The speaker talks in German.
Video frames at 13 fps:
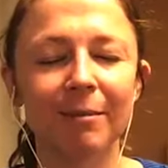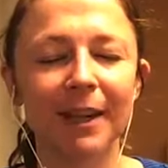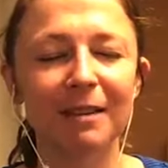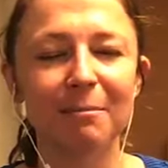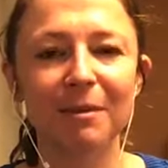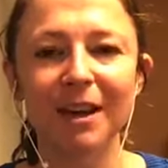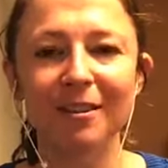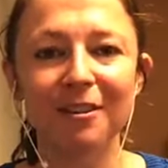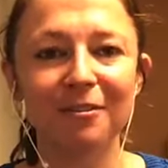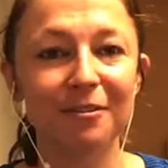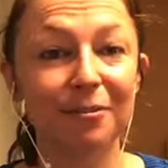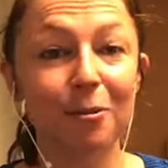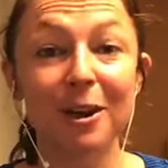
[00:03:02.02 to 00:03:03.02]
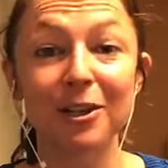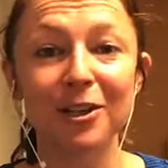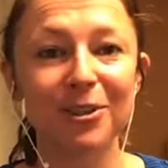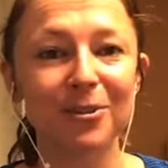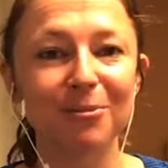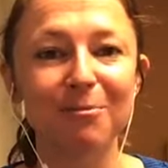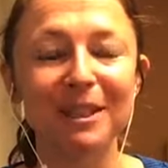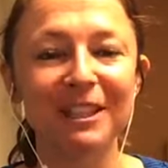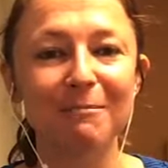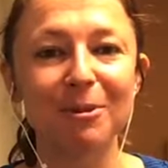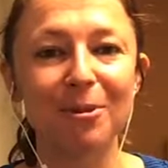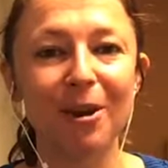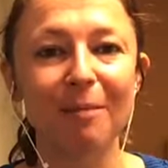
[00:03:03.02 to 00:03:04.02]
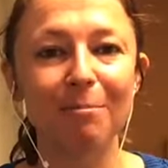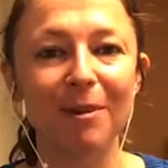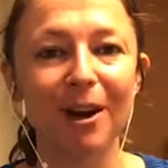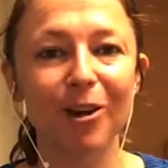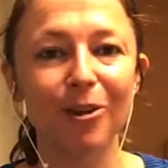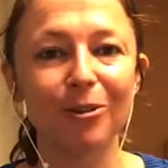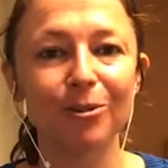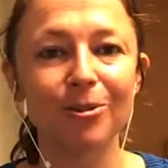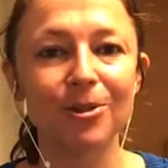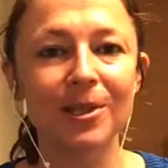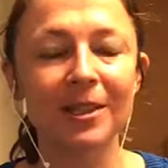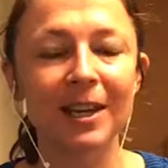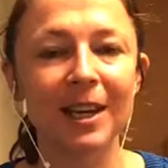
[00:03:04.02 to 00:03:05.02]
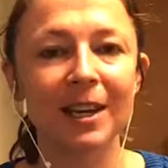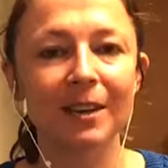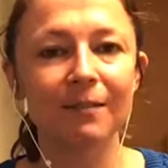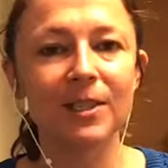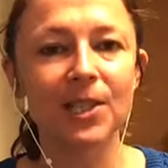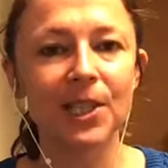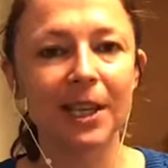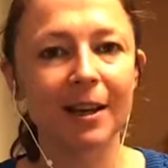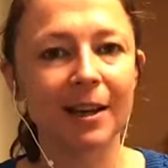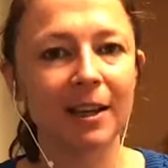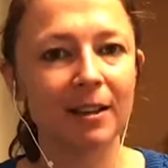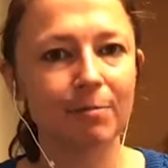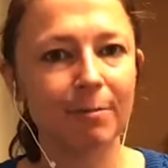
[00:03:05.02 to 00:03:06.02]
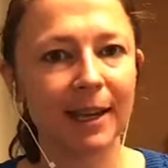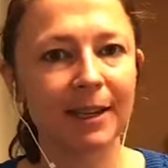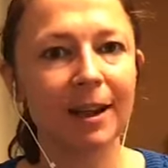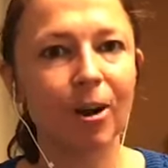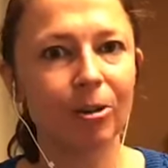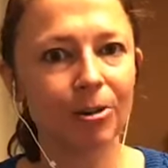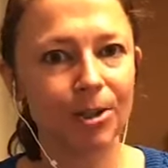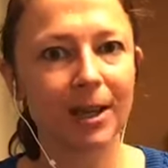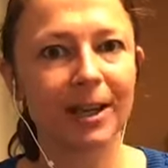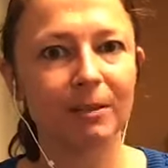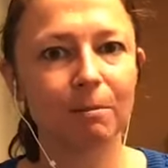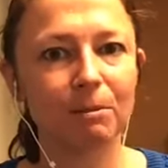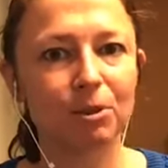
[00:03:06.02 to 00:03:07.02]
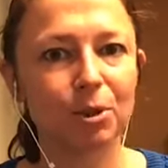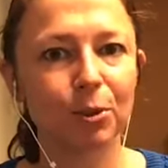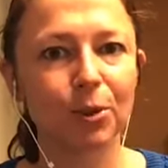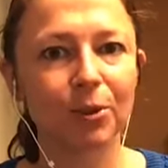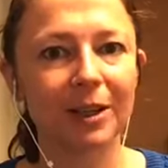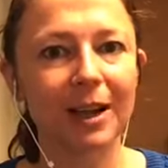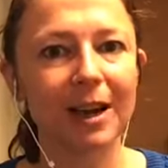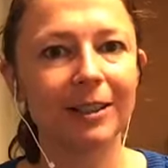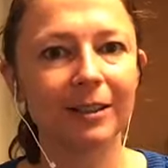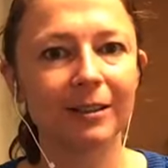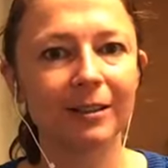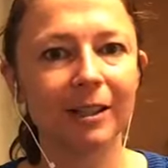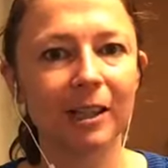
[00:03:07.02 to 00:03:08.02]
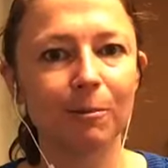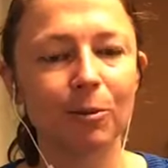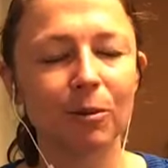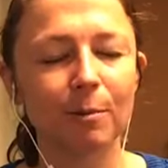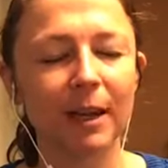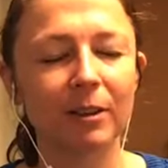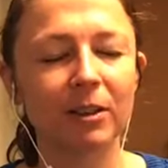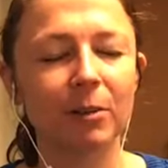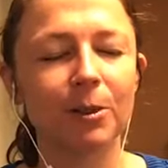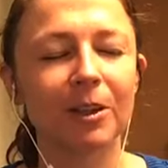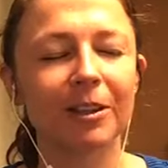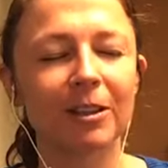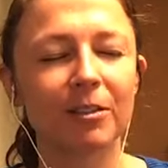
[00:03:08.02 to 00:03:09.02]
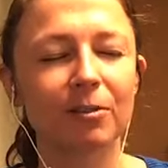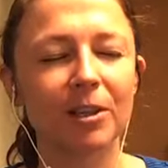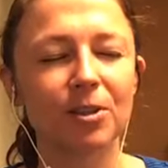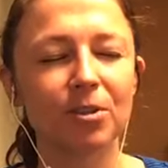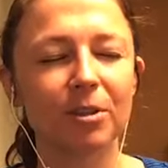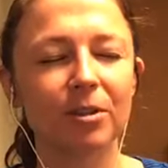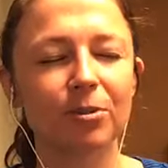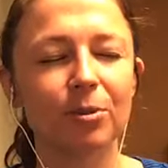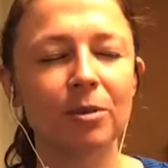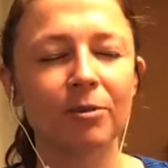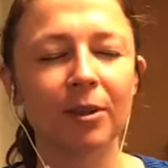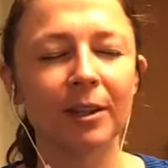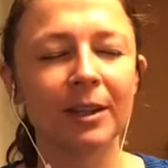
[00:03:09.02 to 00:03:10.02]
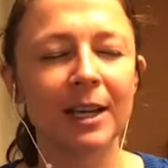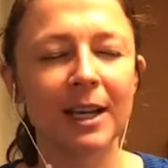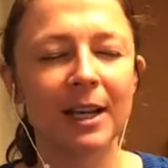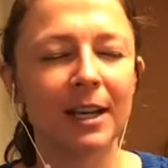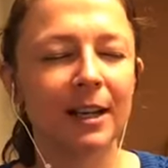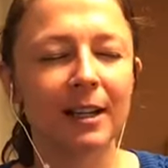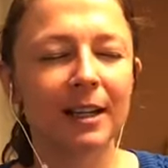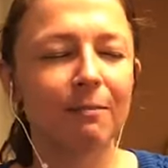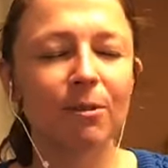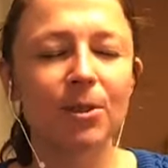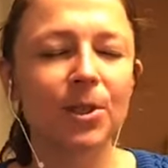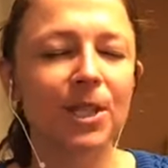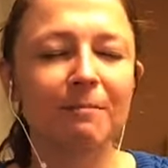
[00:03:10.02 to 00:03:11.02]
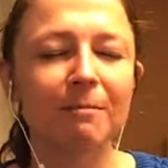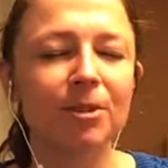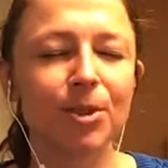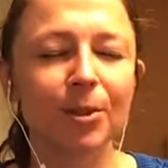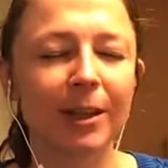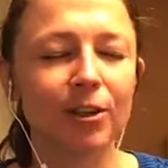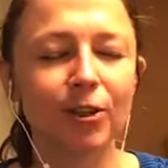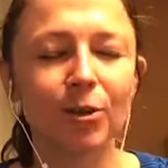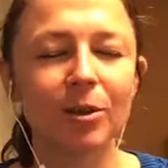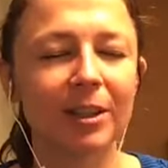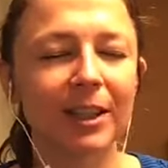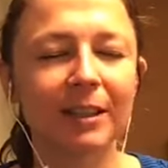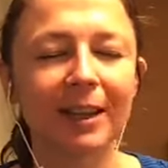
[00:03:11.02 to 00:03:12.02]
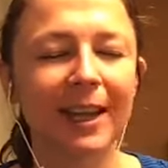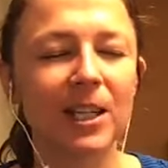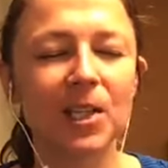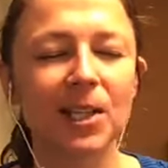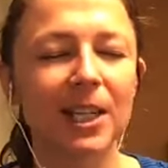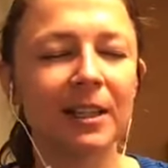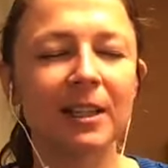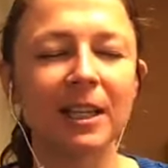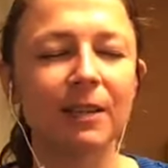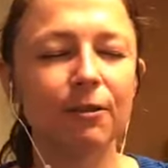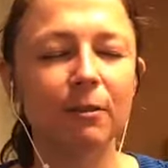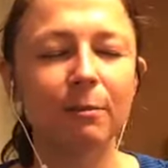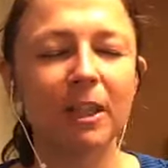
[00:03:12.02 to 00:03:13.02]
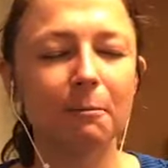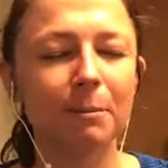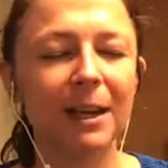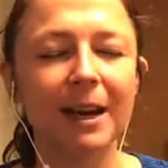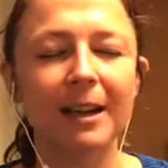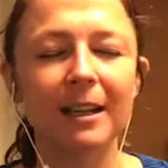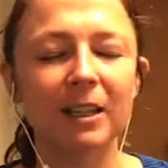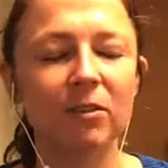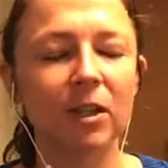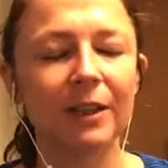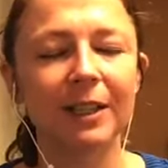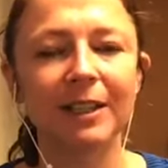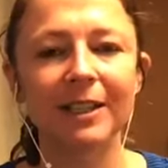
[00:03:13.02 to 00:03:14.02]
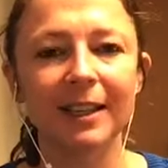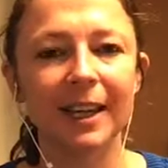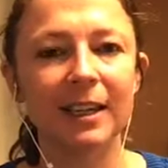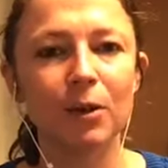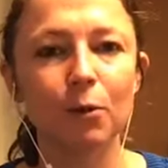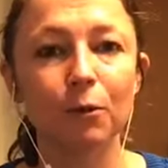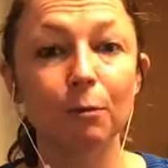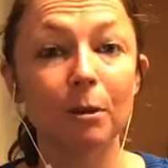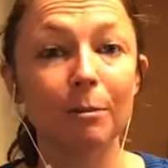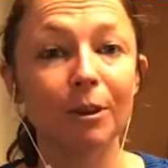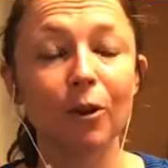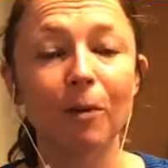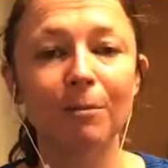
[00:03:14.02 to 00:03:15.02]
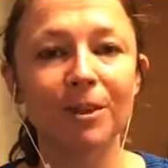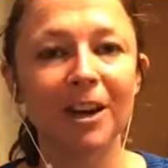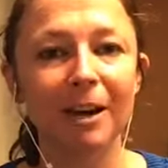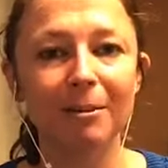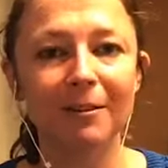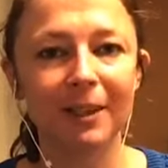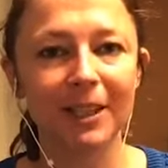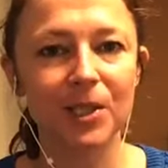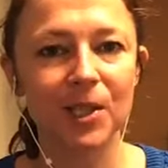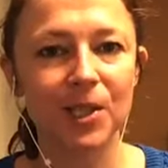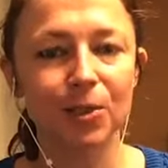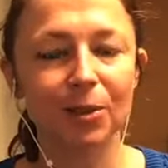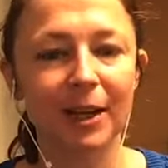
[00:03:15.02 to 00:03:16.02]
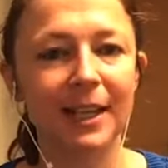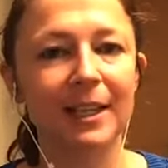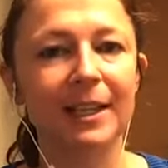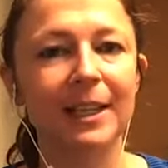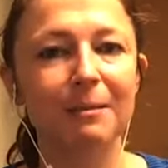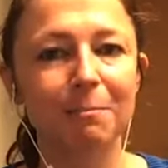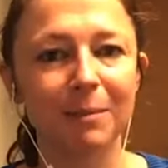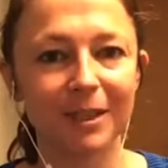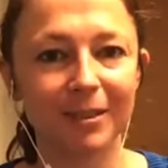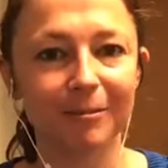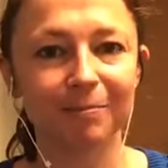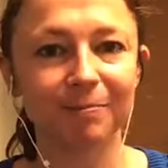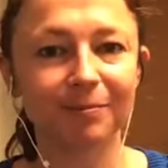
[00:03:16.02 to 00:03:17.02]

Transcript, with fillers: meinem Forschen und mit dem Körper auflösen, wie sehr ich mein Ausatmen zurückgehalten habe und gemerkt habe, ja, da war so ein Gefühl von, ich muss immer so ein Stückchen Restenergie für mich behalten, weil wenn ich keine Luft mehr bekomme, dann habe ich wenigstens noch eine in mir.